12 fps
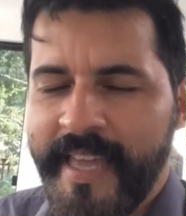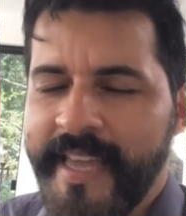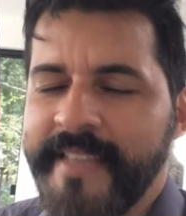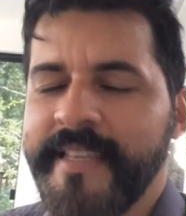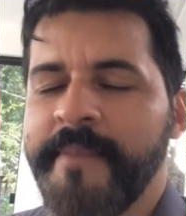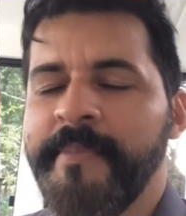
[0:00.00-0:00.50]

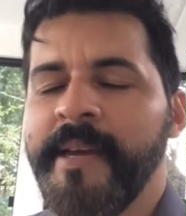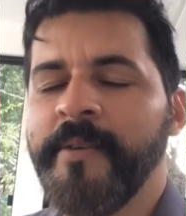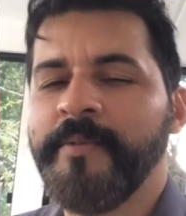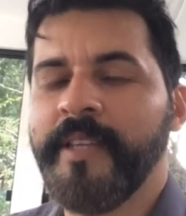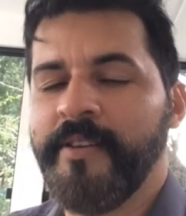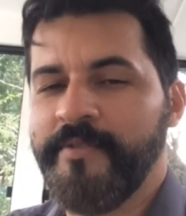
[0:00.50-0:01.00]
Essa é a
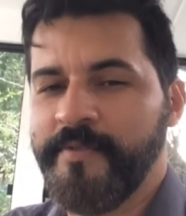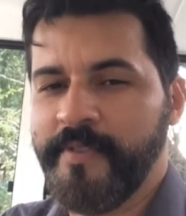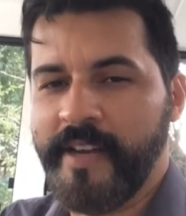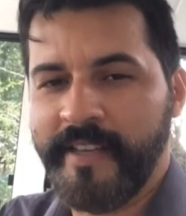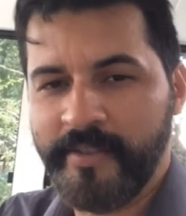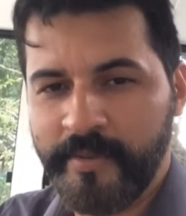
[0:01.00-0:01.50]
pergunta que eu te
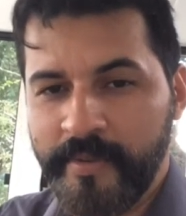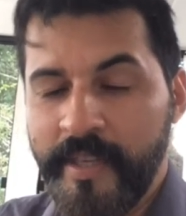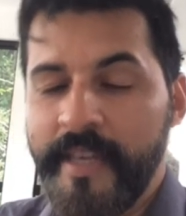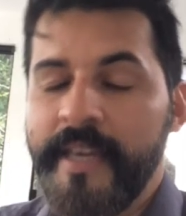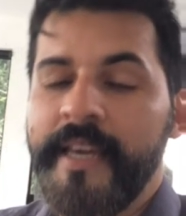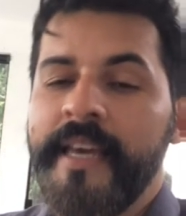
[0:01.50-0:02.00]
faço
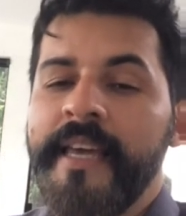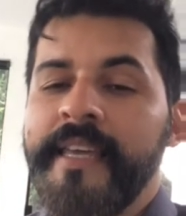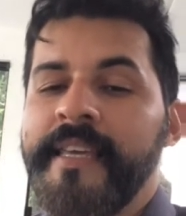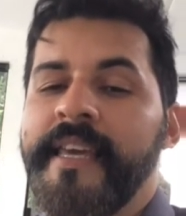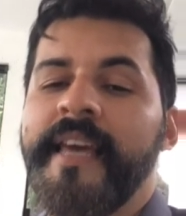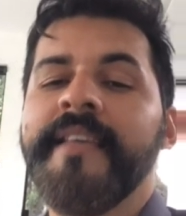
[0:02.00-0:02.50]

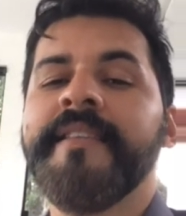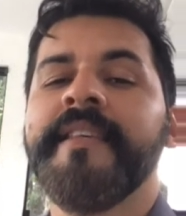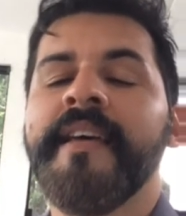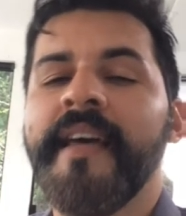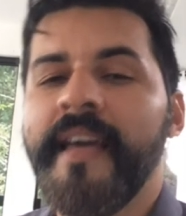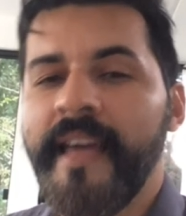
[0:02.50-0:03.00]
e
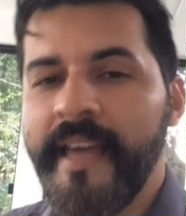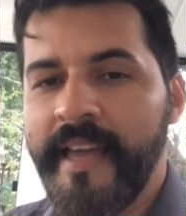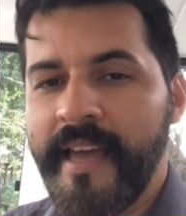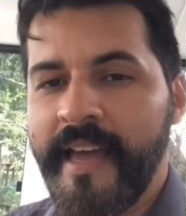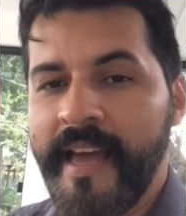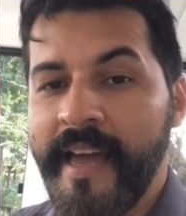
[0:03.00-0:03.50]
essa
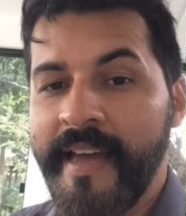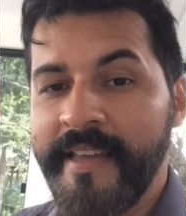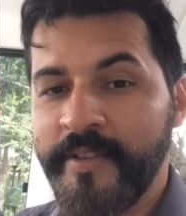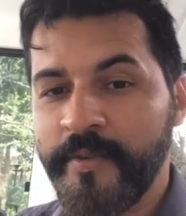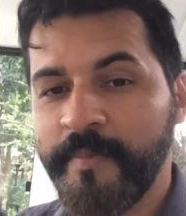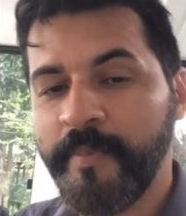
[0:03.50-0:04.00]
é a
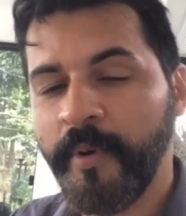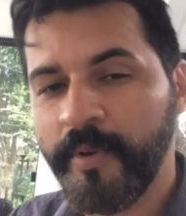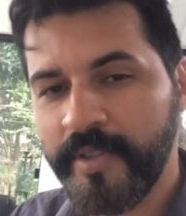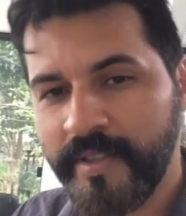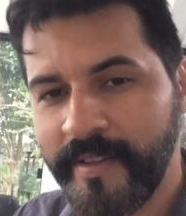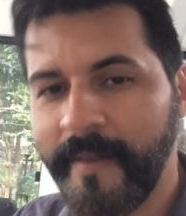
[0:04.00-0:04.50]

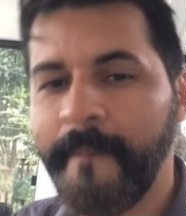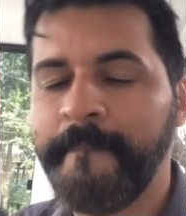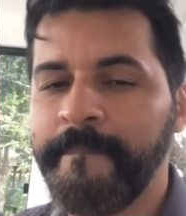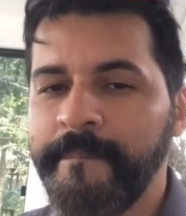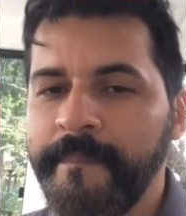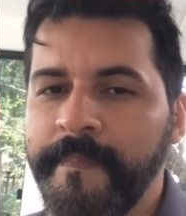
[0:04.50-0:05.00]
resposta
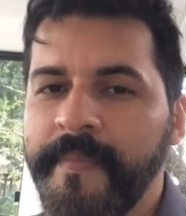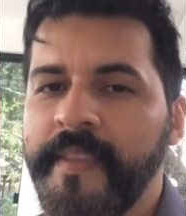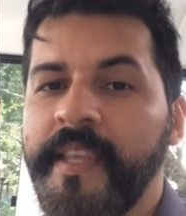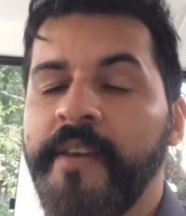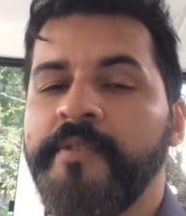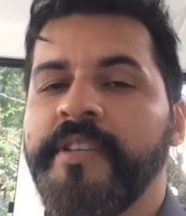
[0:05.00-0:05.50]

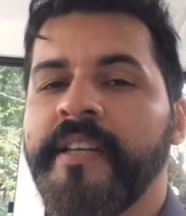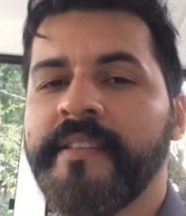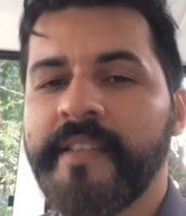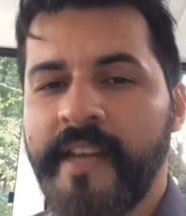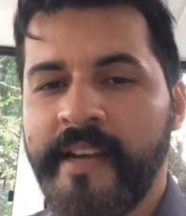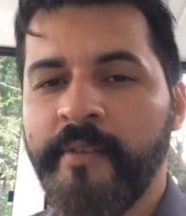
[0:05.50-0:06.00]
que eu já
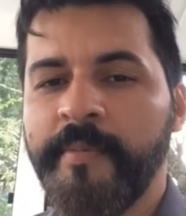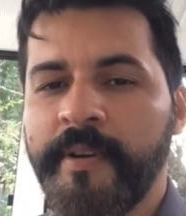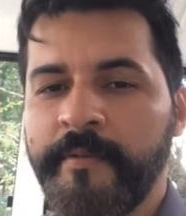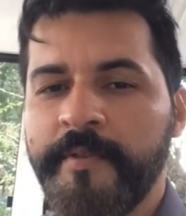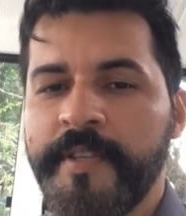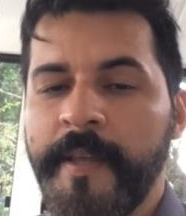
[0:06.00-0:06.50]
trago
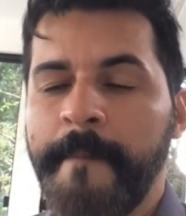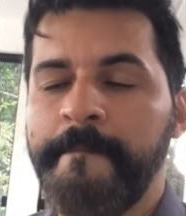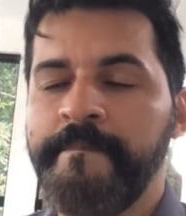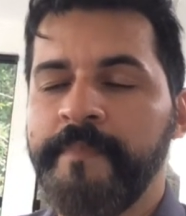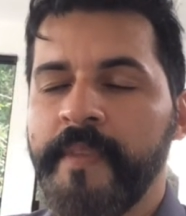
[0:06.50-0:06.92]
para você.